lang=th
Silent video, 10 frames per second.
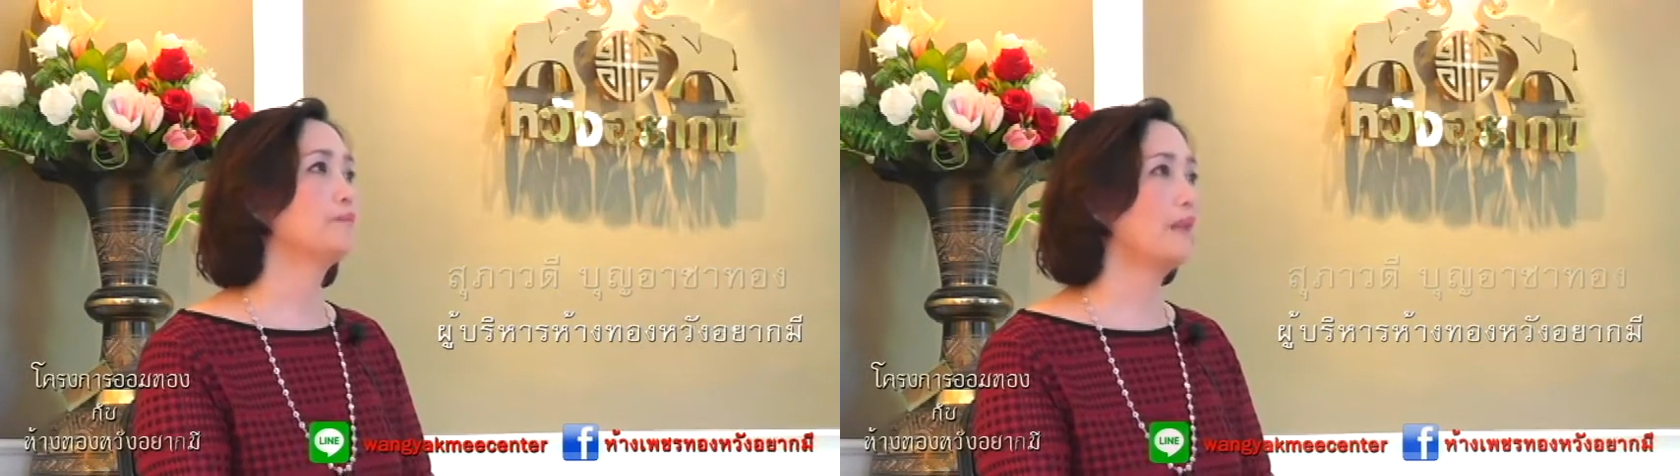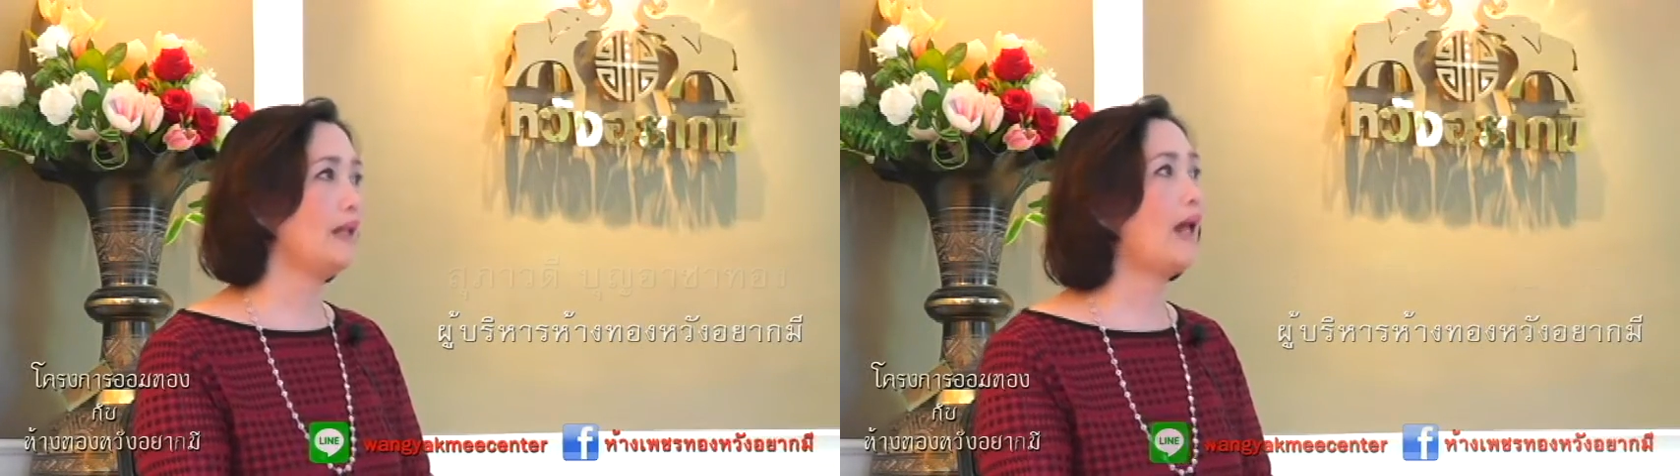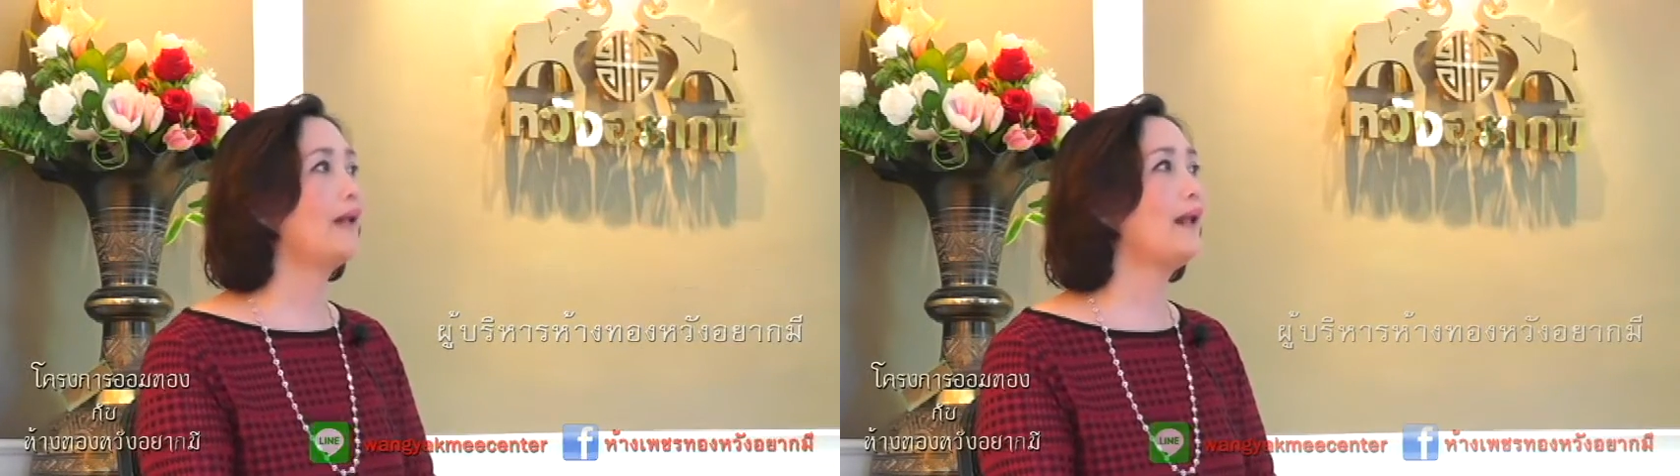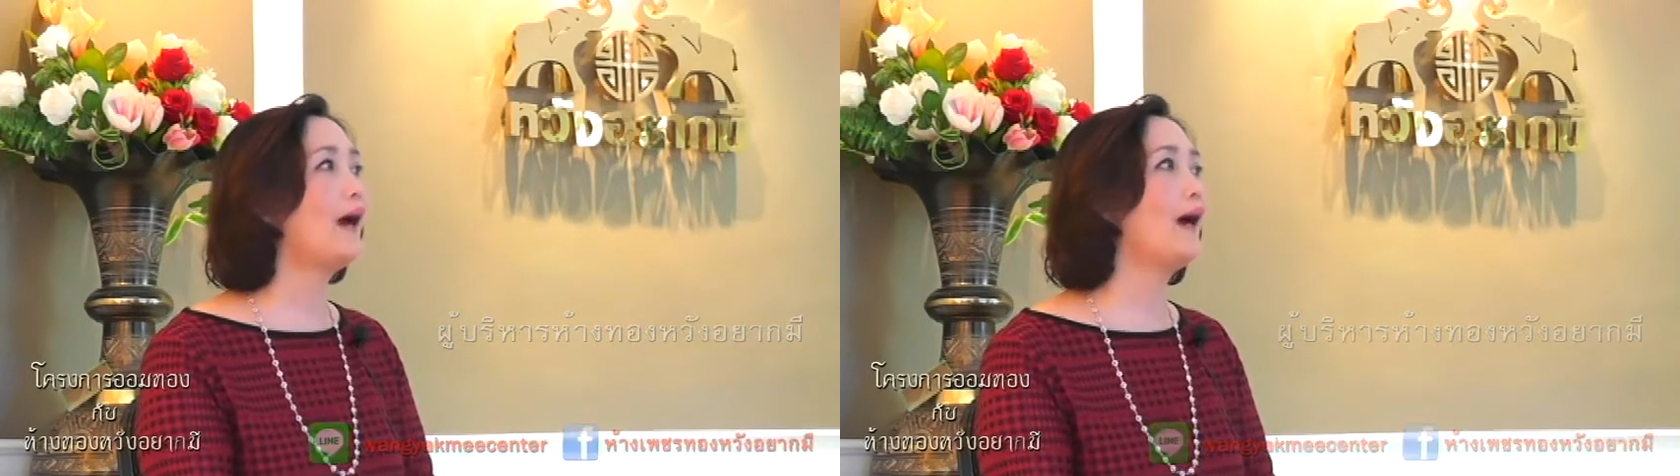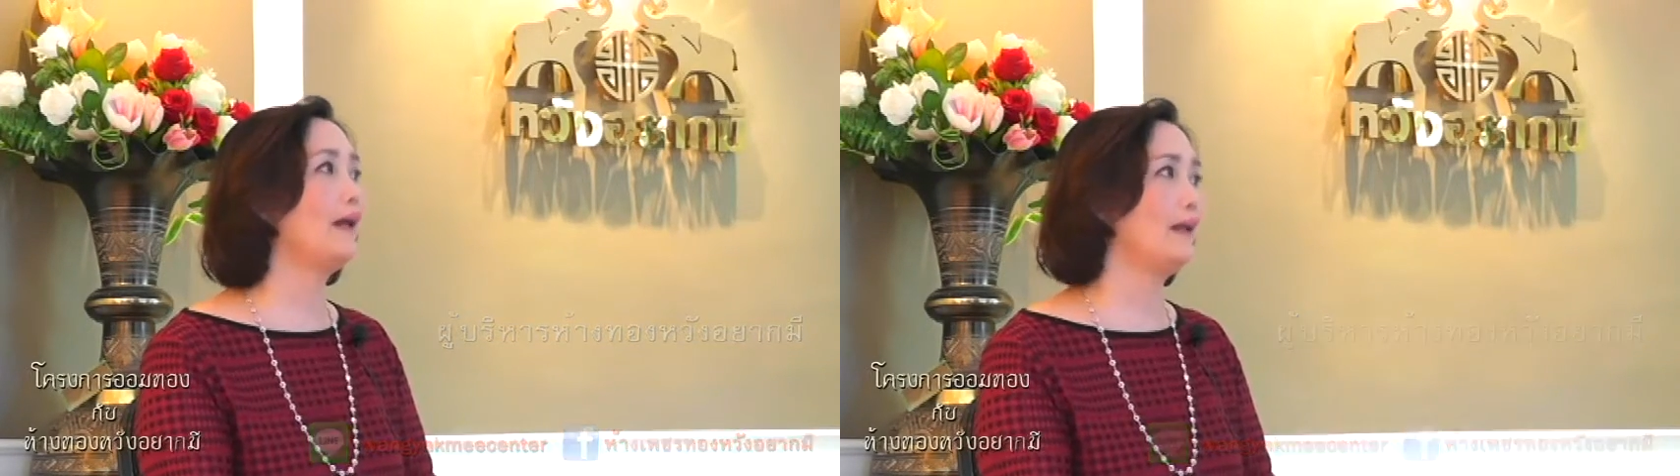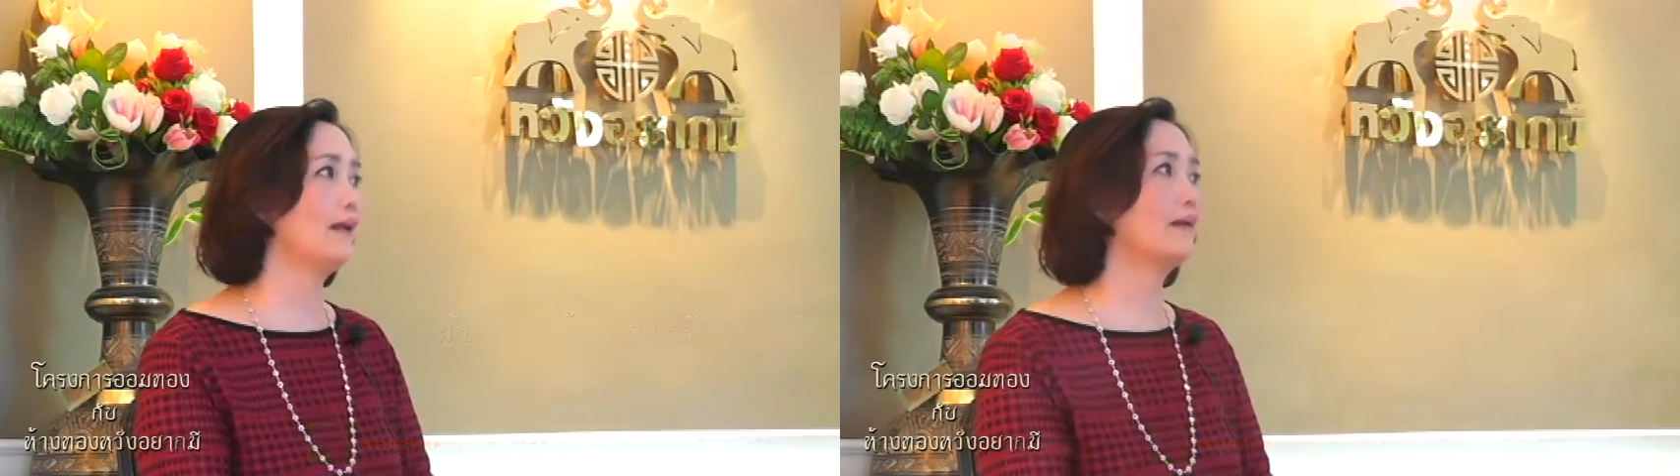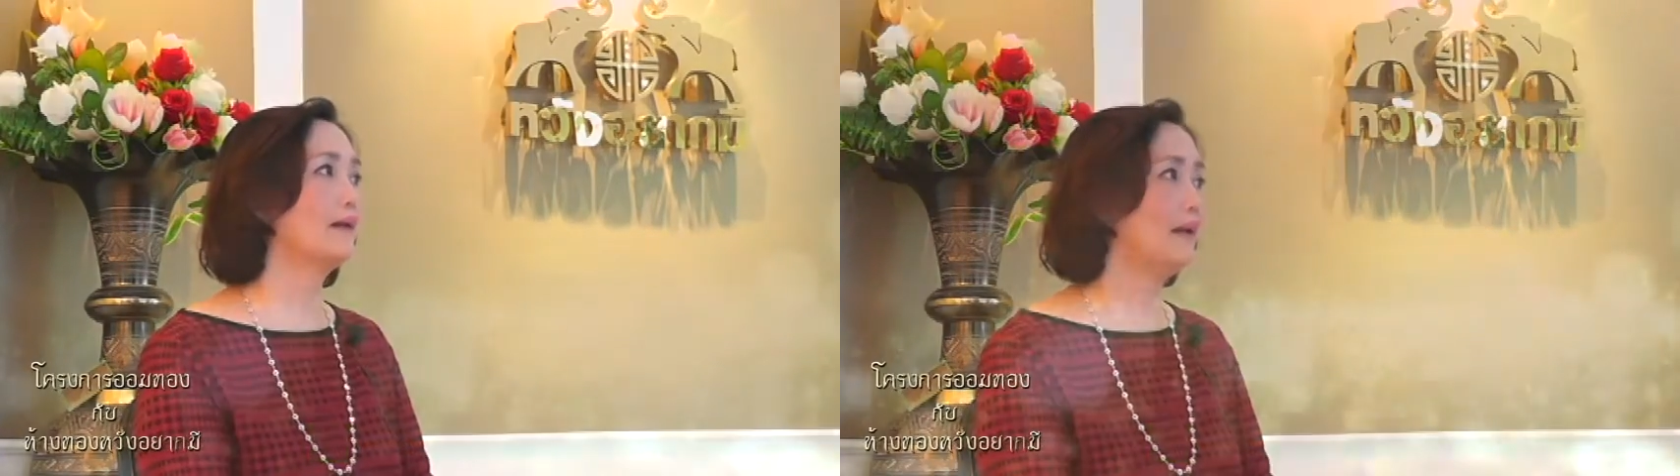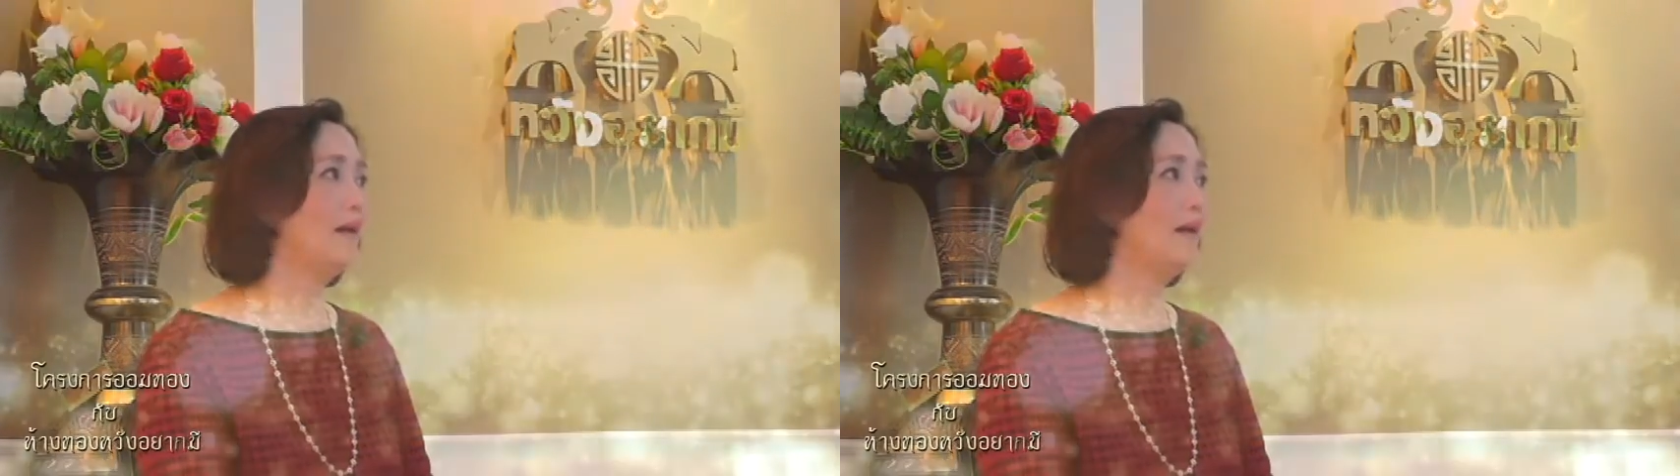ที่ร้านได้ค่ะ